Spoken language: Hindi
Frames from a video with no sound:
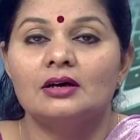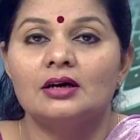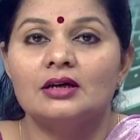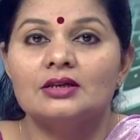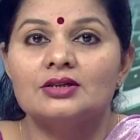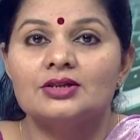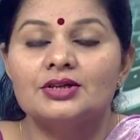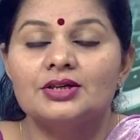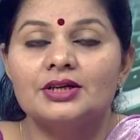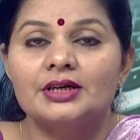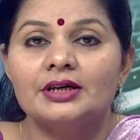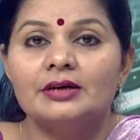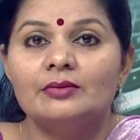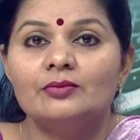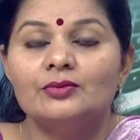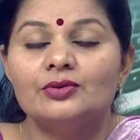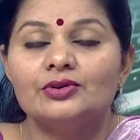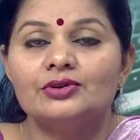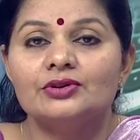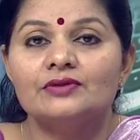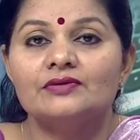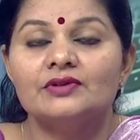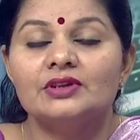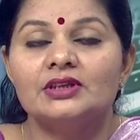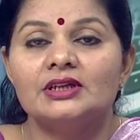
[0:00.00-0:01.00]
राष्ट्रीय
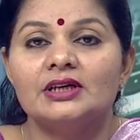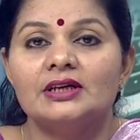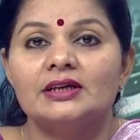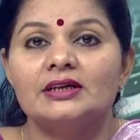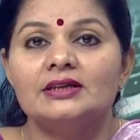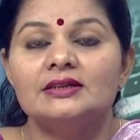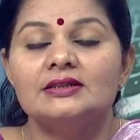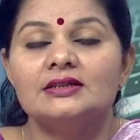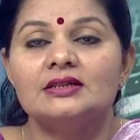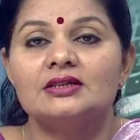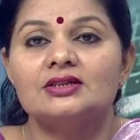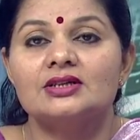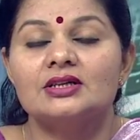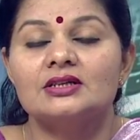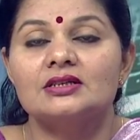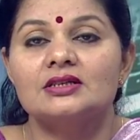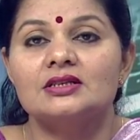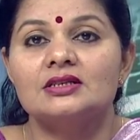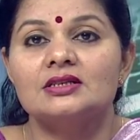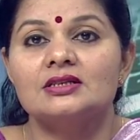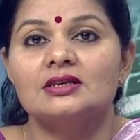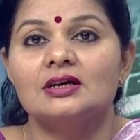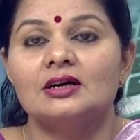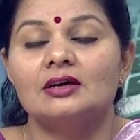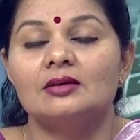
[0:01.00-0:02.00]
मुक्त विद्यालय शिक्षा
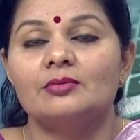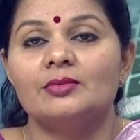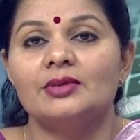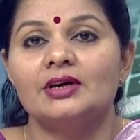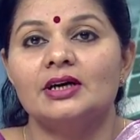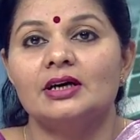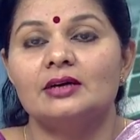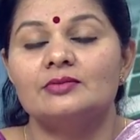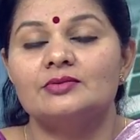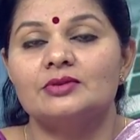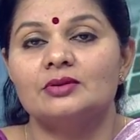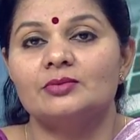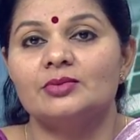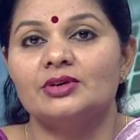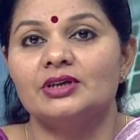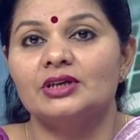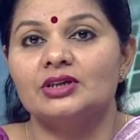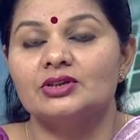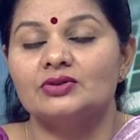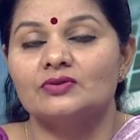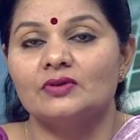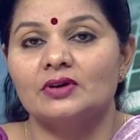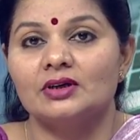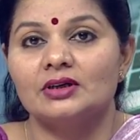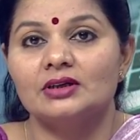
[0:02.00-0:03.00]
संस्थान में आप सभी
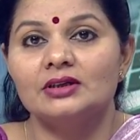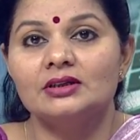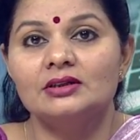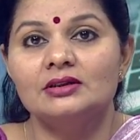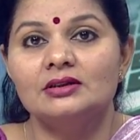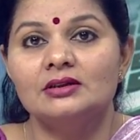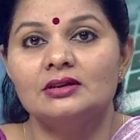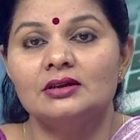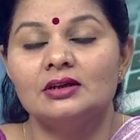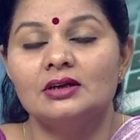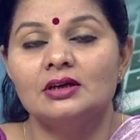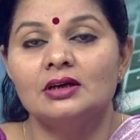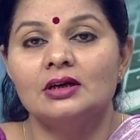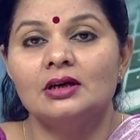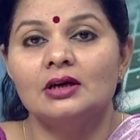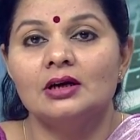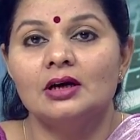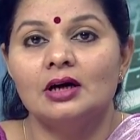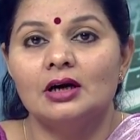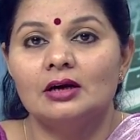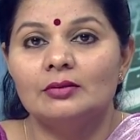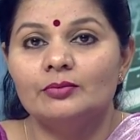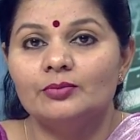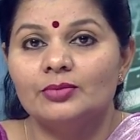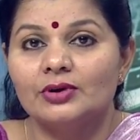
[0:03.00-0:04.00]
का स्वागत
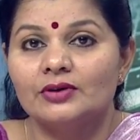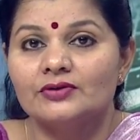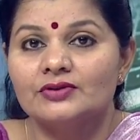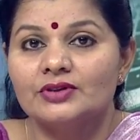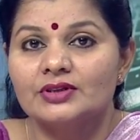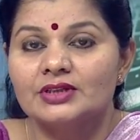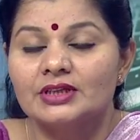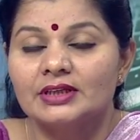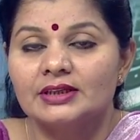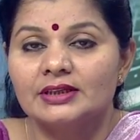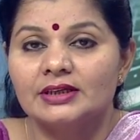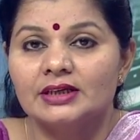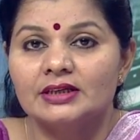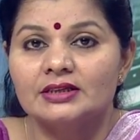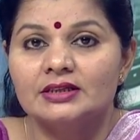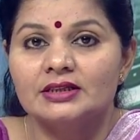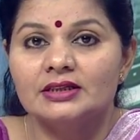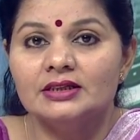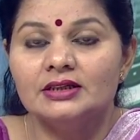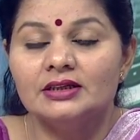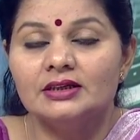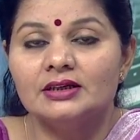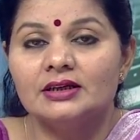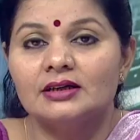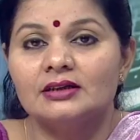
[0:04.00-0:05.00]
हम प्रोफेसर संध्या जी
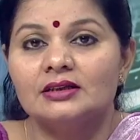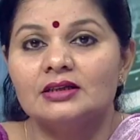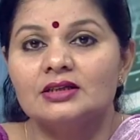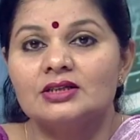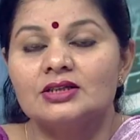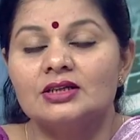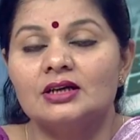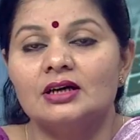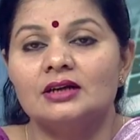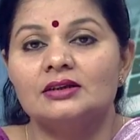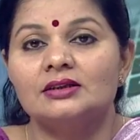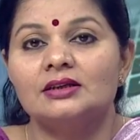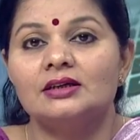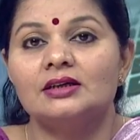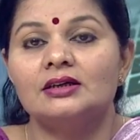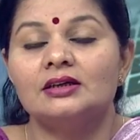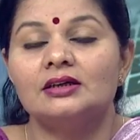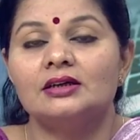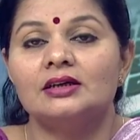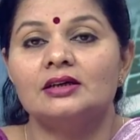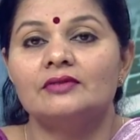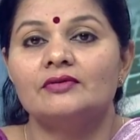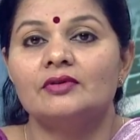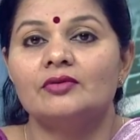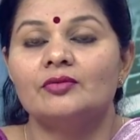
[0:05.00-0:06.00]
अधिष्ठाता
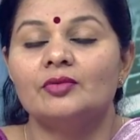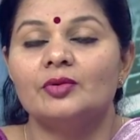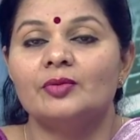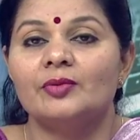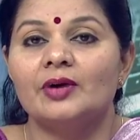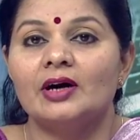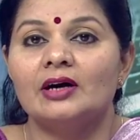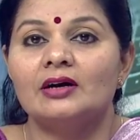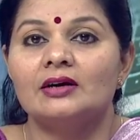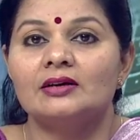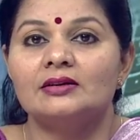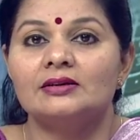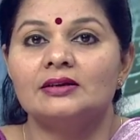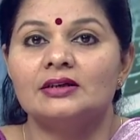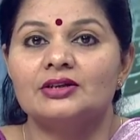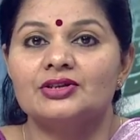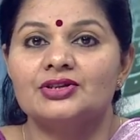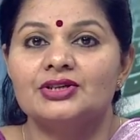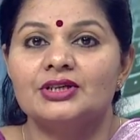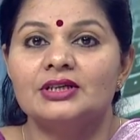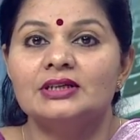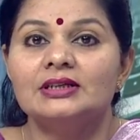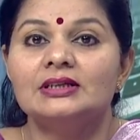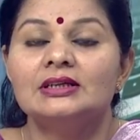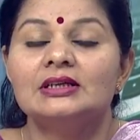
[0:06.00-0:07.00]
एवं
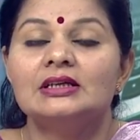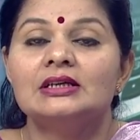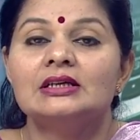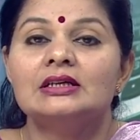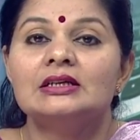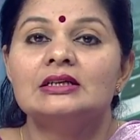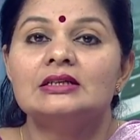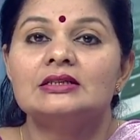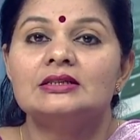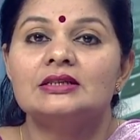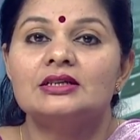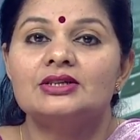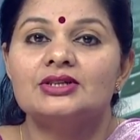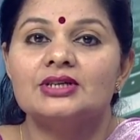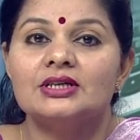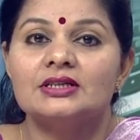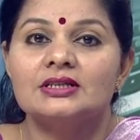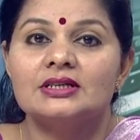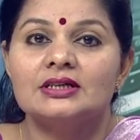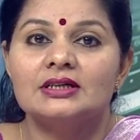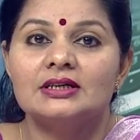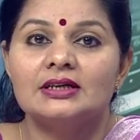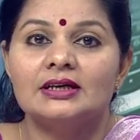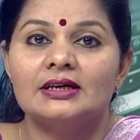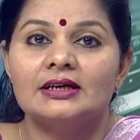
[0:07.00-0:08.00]
विभागाध्यक्षा शिक्षा
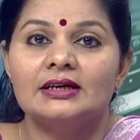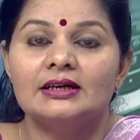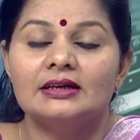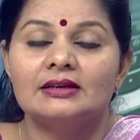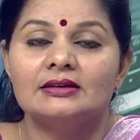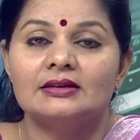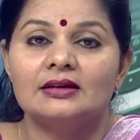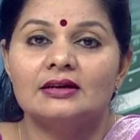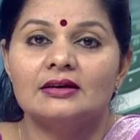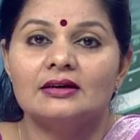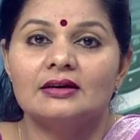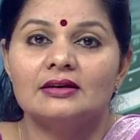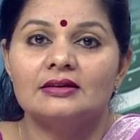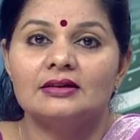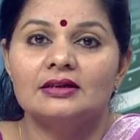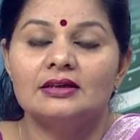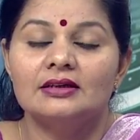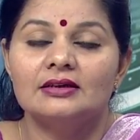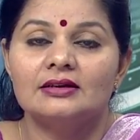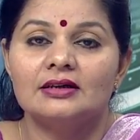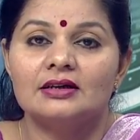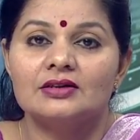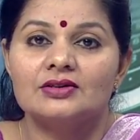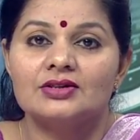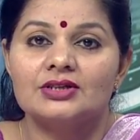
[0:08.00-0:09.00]
संकाय इंदिरा
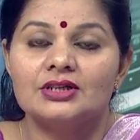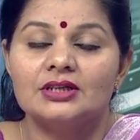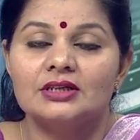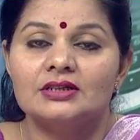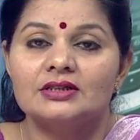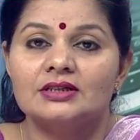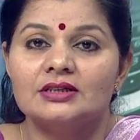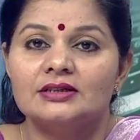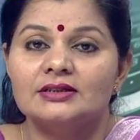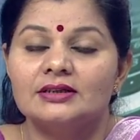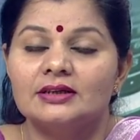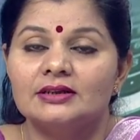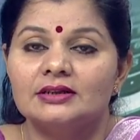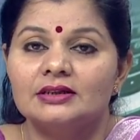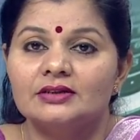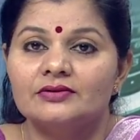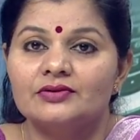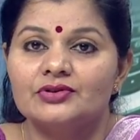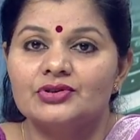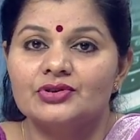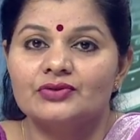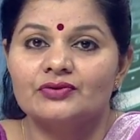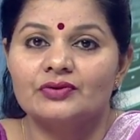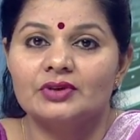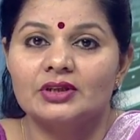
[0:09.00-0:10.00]
गांधी राष्ट्रीय जनजाति
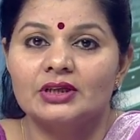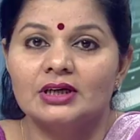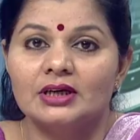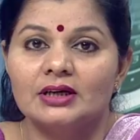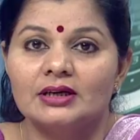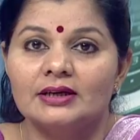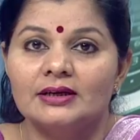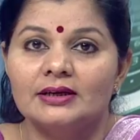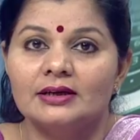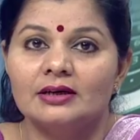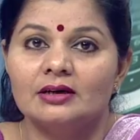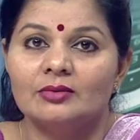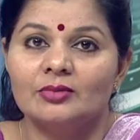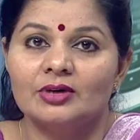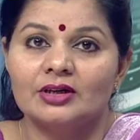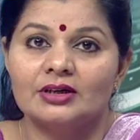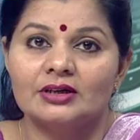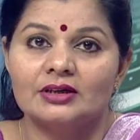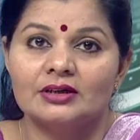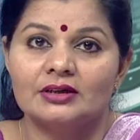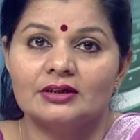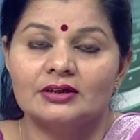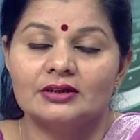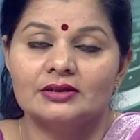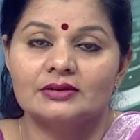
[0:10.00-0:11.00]
विश्वविद्यालय
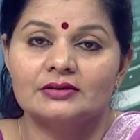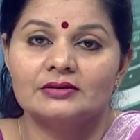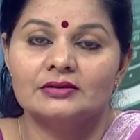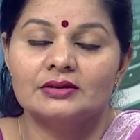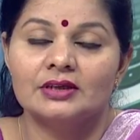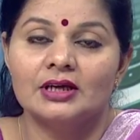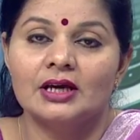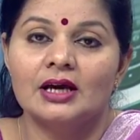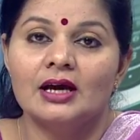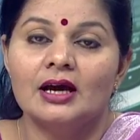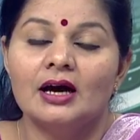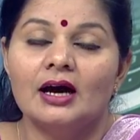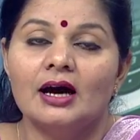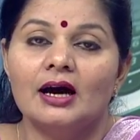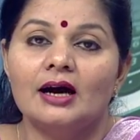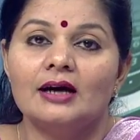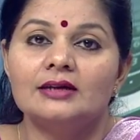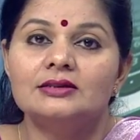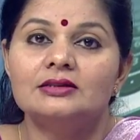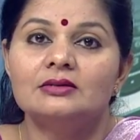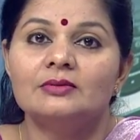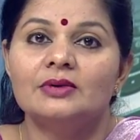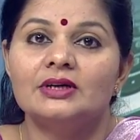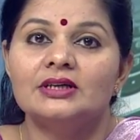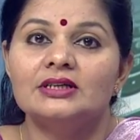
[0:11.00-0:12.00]
अमरकंटक
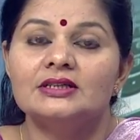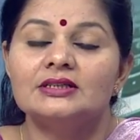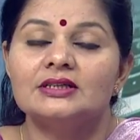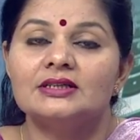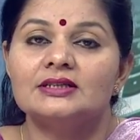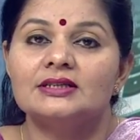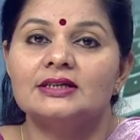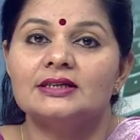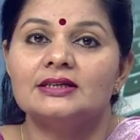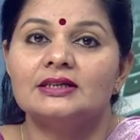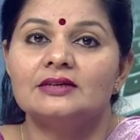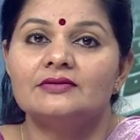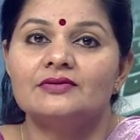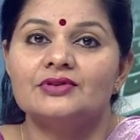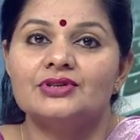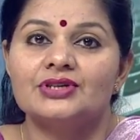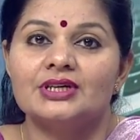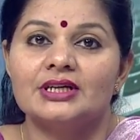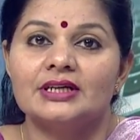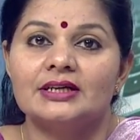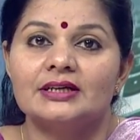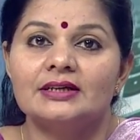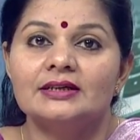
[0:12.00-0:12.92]
आज हमारी चर्चा का विषय